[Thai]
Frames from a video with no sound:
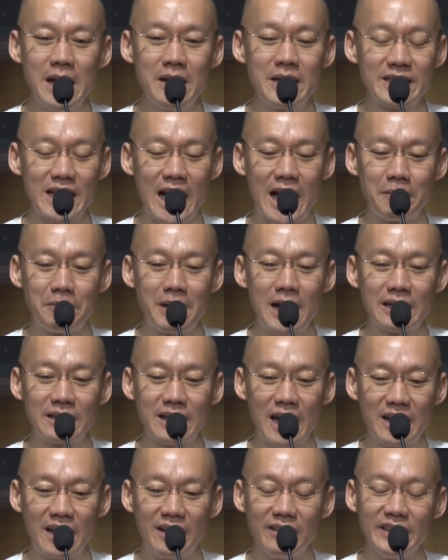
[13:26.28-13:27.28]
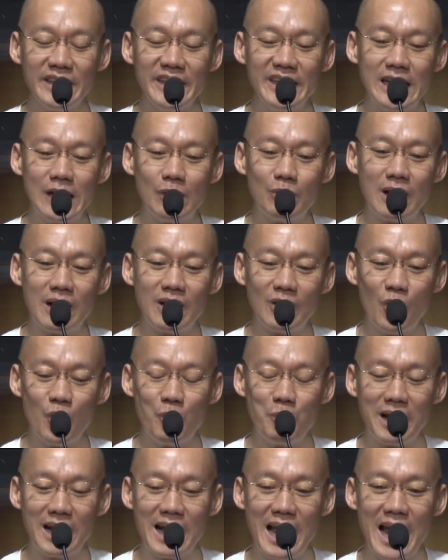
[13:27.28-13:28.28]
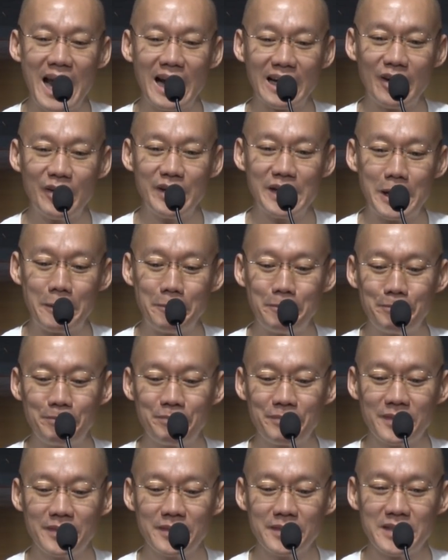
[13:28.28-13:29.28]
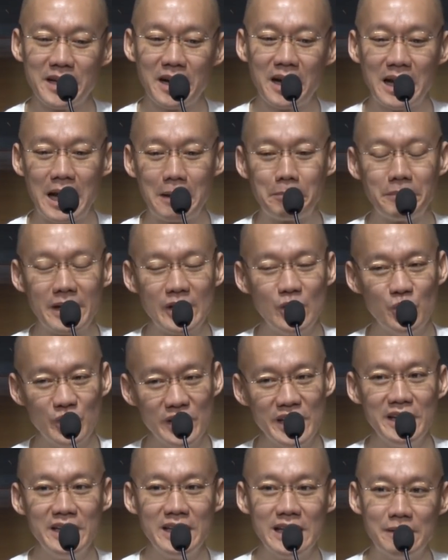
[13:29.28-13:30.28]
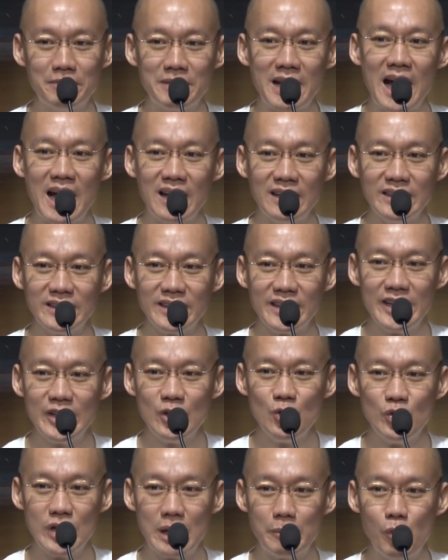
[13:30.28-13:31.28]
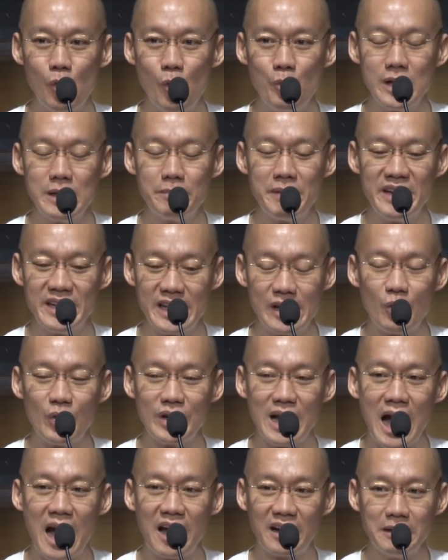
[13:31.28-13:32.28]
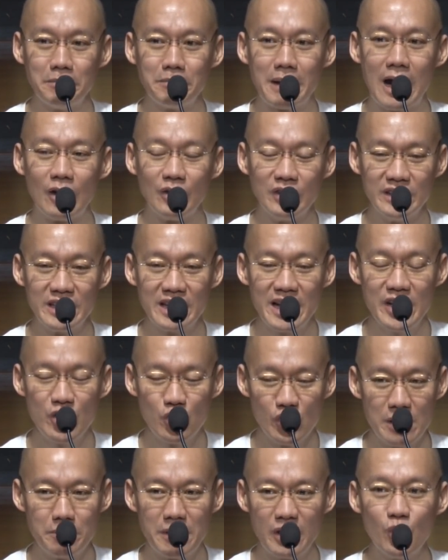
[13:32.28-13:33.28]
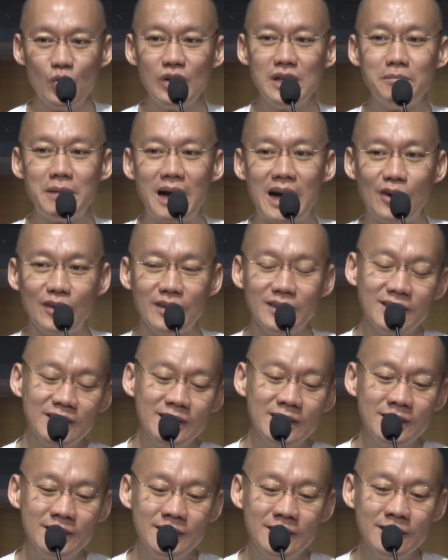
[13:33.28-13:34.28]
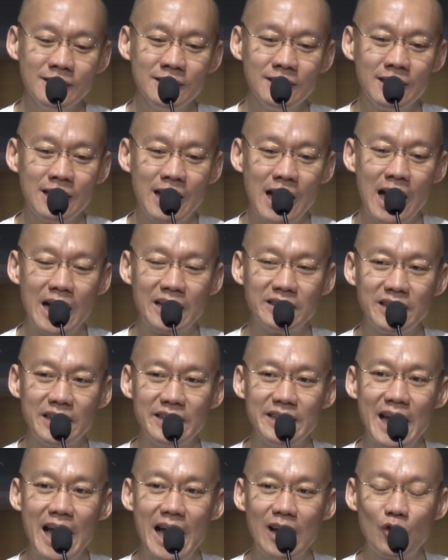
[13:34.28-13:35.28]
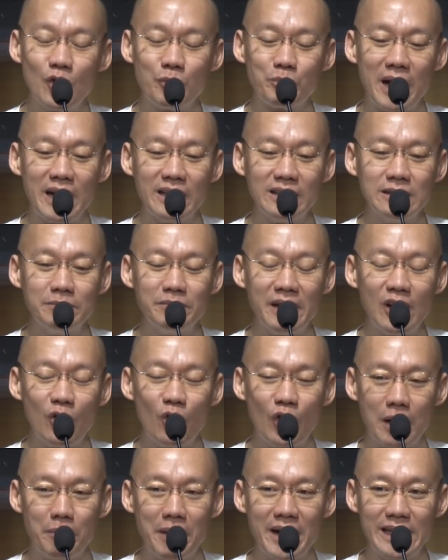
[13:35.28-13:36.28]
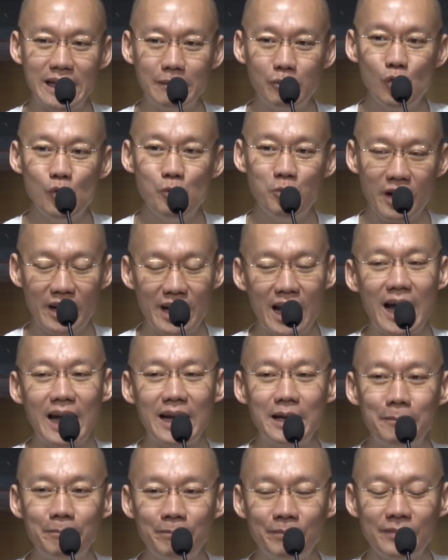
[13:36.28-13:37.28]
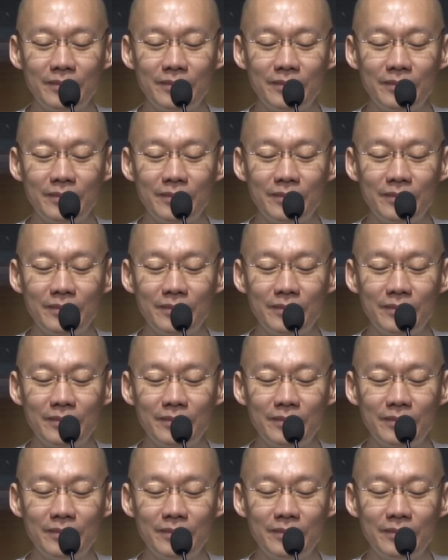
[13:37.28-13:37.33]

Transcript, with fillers: ไม่สามารถการันตีได้ว่าลงมาแรกแล้วเนี่ย จะกลับไปอยู่ที่เดิมได้หรือจะได้อยู่ในภูมิที่เป็นเทวดาหรือเปล่า หรือจะได้อยู่ในมนุษย์หรือเปล่า อาจจะแย่ลงไปคือไปลงอบายภูมิก็ได้